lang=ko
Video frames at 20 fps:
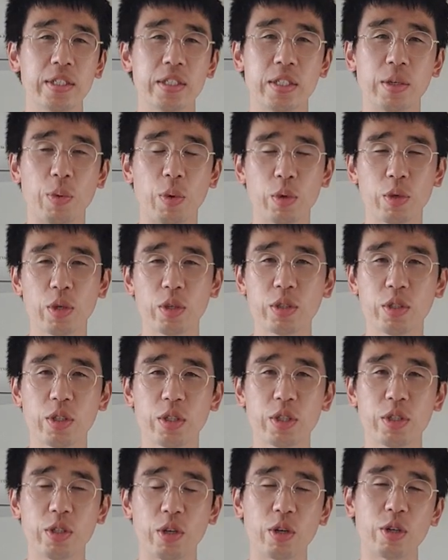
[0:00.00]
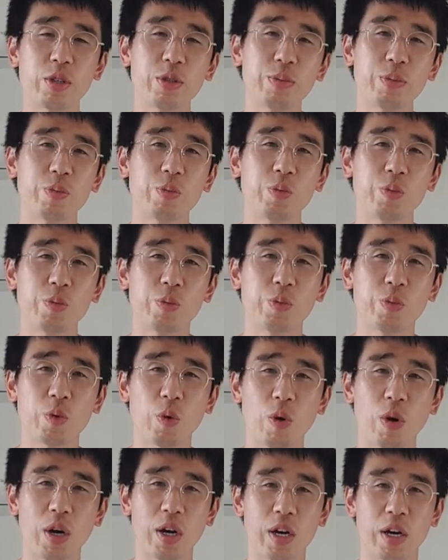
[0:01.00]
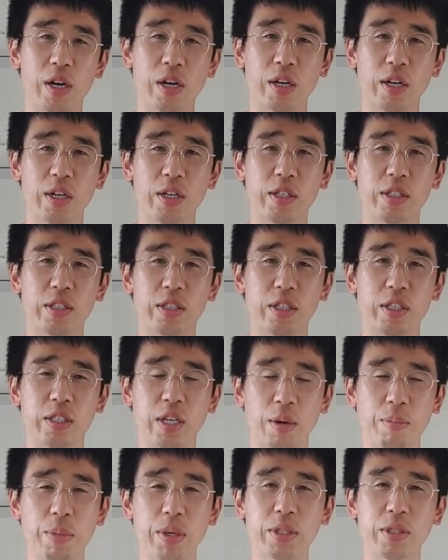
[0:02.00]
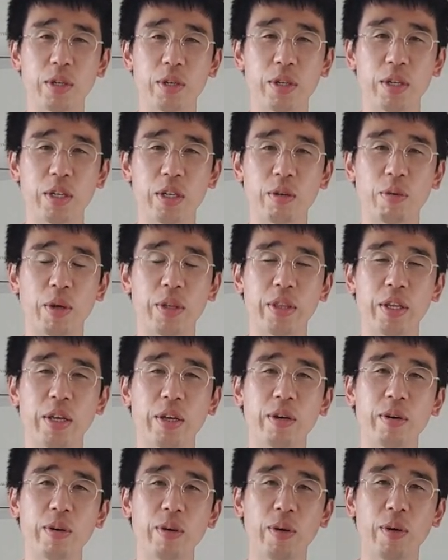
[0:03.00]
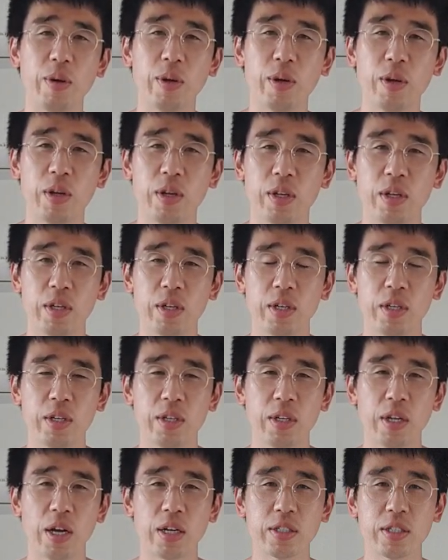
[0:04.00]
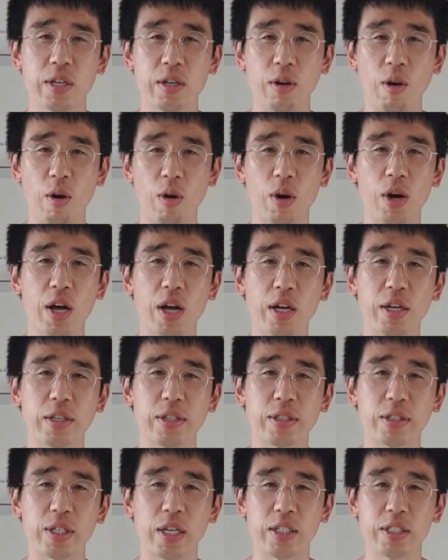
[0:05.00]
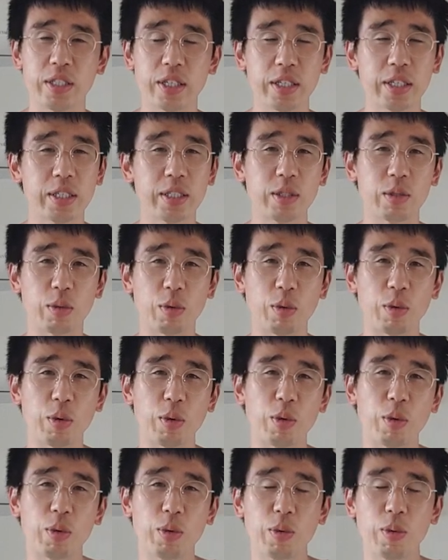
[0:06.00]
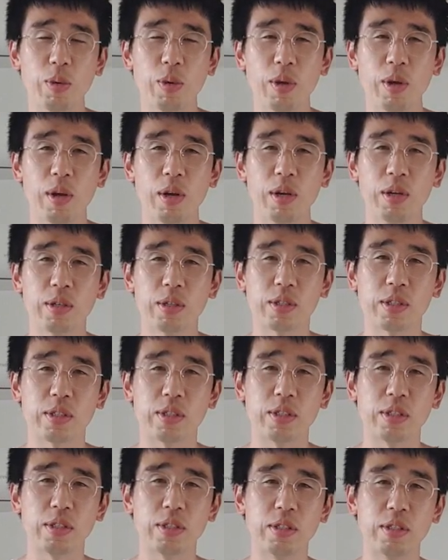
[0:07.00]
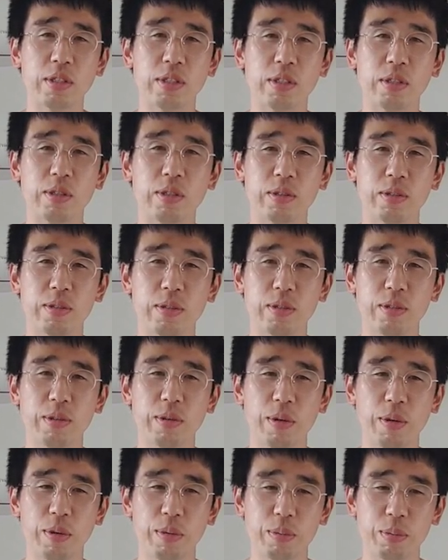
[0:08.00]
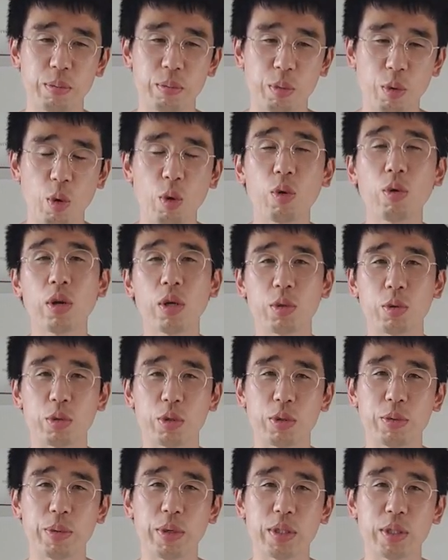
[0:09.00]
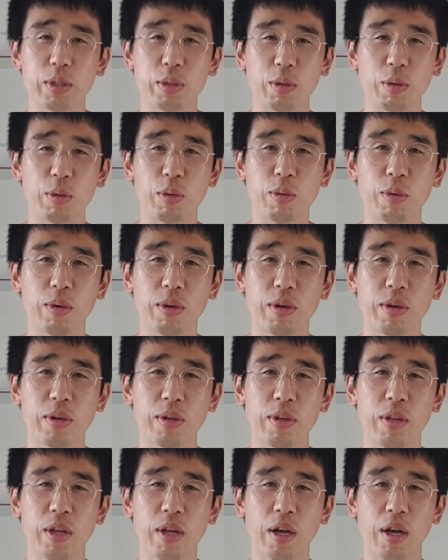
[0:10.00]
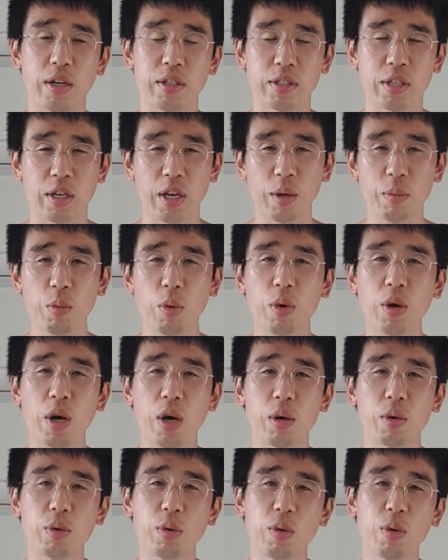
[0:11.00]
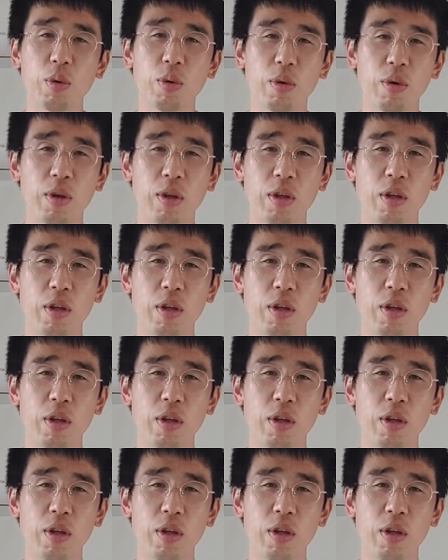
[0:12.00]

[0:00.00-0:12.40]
이제 본격적인 여름과 이제 장마철이 왔네요 항상 건강 잘 챙기시고 그 코로나 조심하시고 항상 행복하고